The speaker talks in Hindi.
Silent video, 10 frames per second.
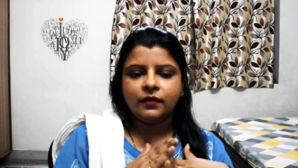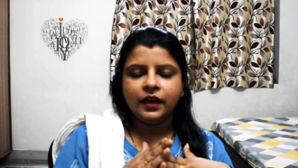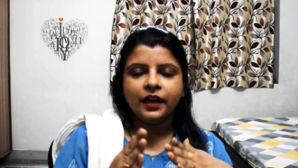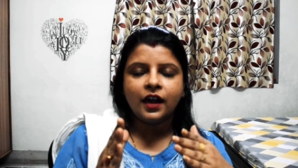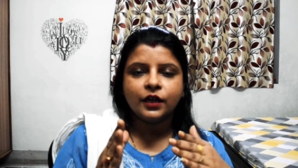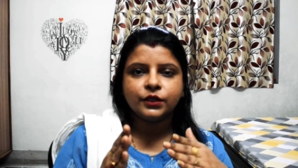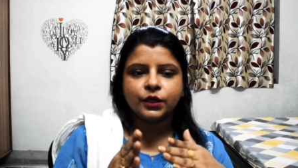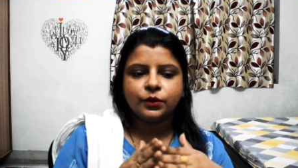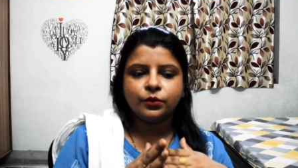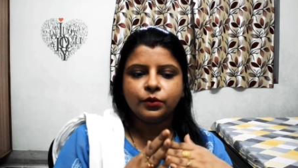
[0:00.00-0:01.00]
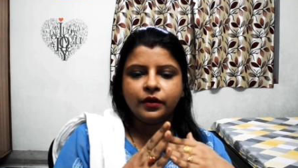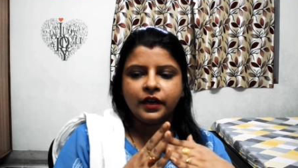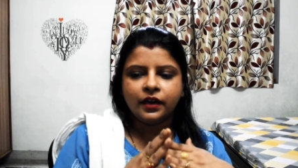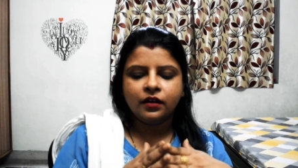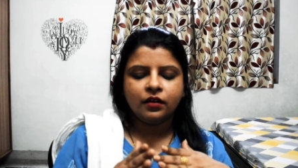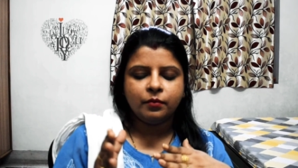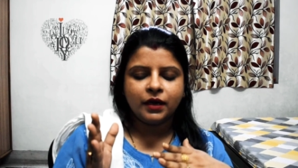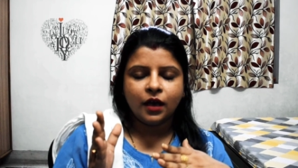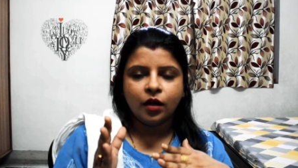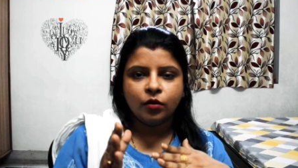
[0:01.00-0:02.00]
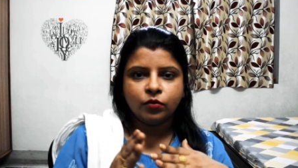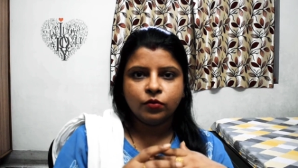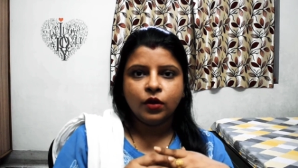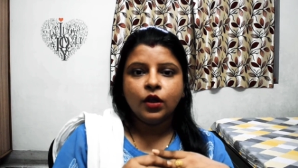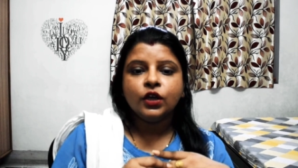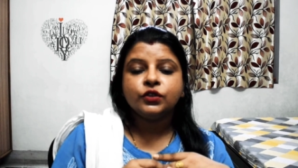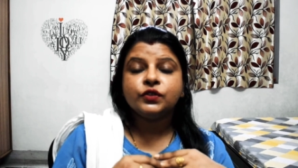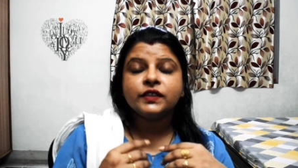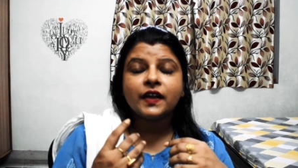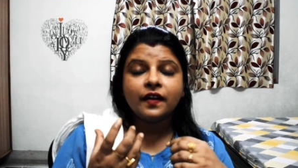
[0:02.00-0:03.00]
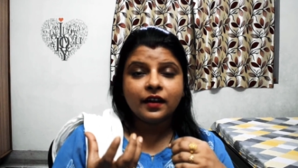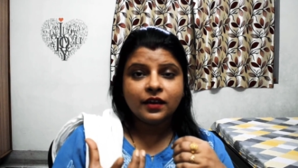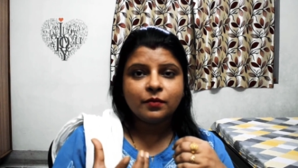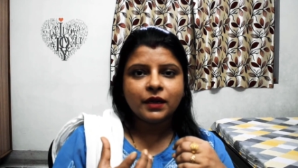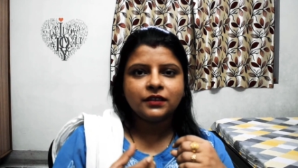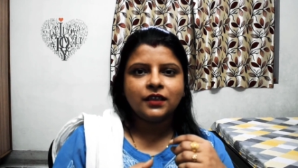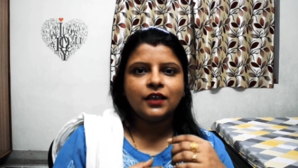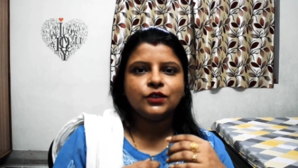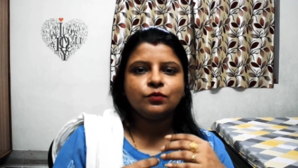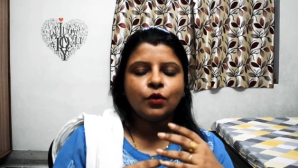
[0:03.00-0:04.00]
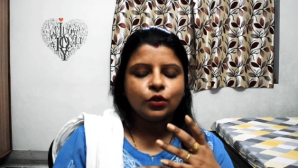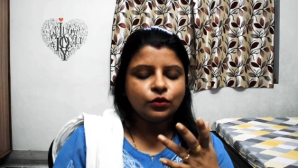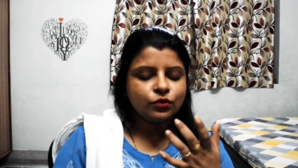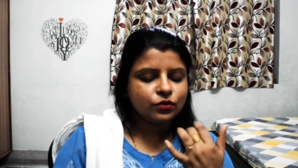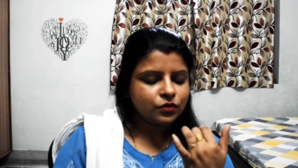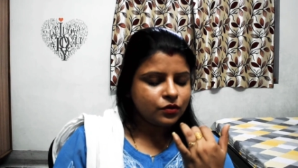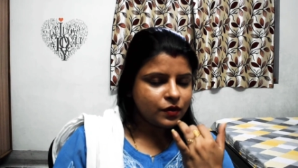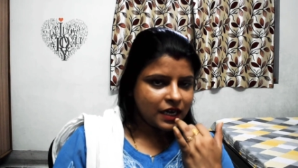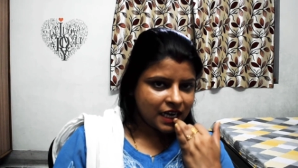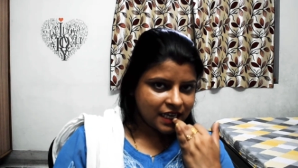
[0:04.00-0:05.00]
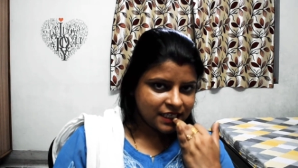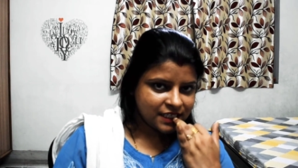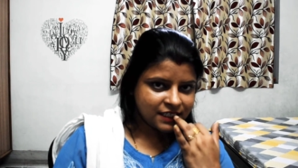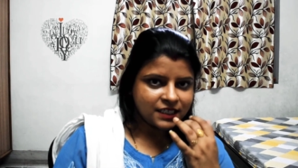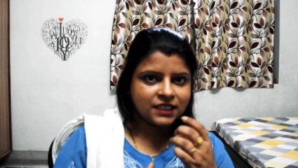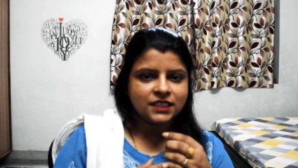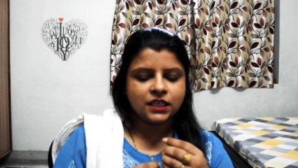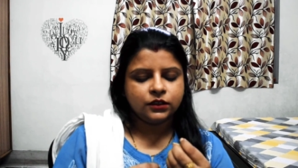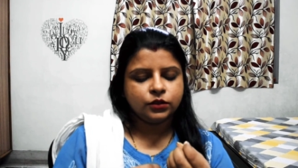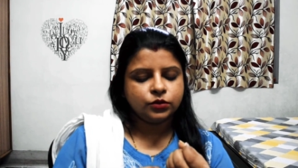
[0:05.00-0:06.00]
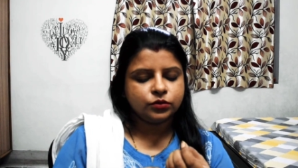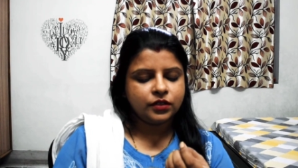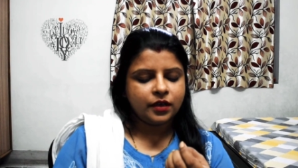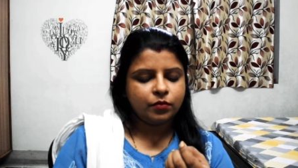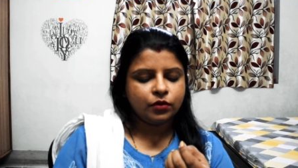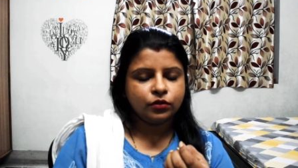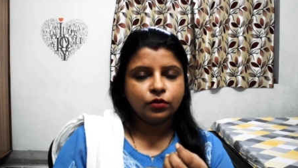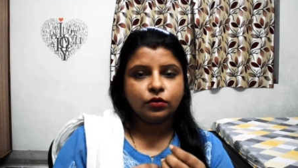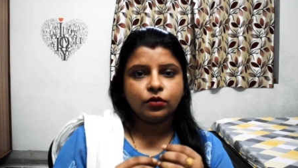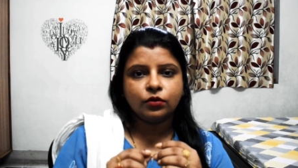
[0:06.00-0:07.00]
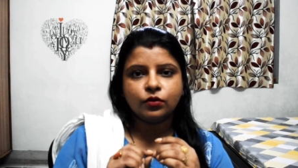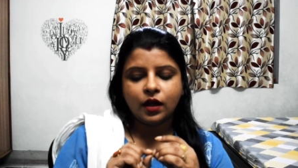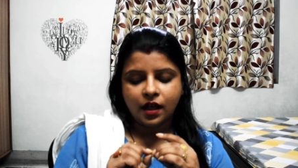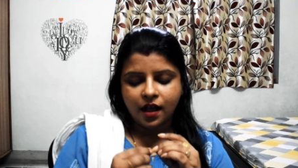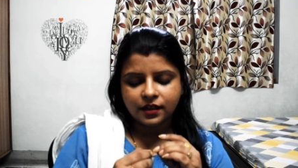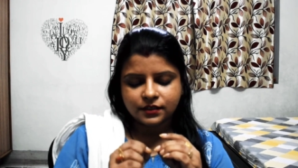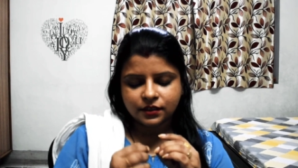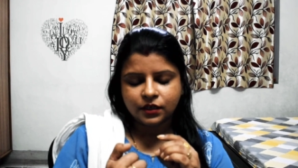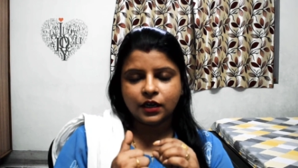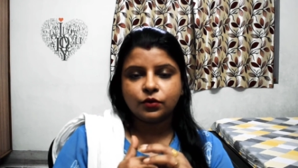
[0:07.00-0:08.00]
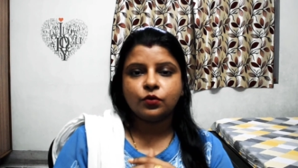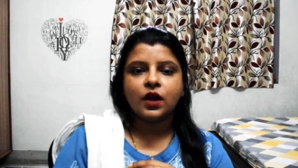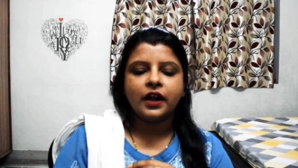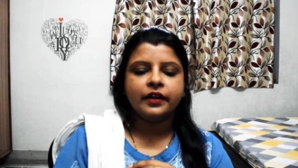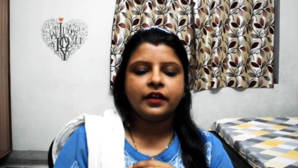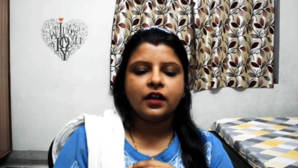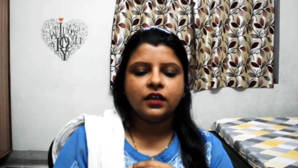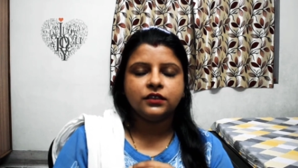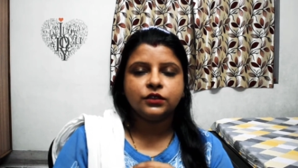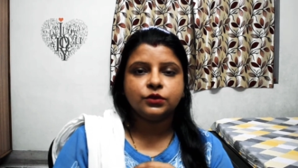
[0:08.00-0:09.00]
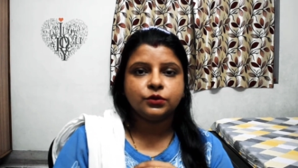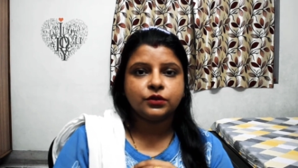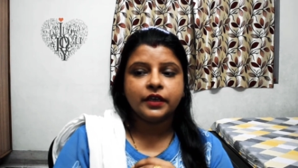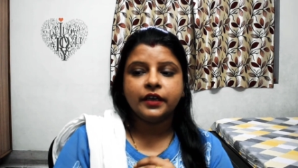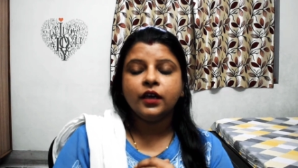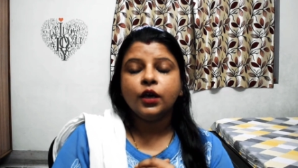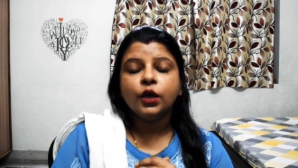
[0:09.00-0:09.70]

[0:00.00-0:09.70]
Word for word: नेल आर्ट करूँ नेल बढ़ाऊँ तो जिनका नहीं बढ़ता है जिन बहुत लोगों को ऐसे ऐसे करने का आदत होता है बहुत लोगों को हाथ से नेल को उखाड़ने का आदत होता है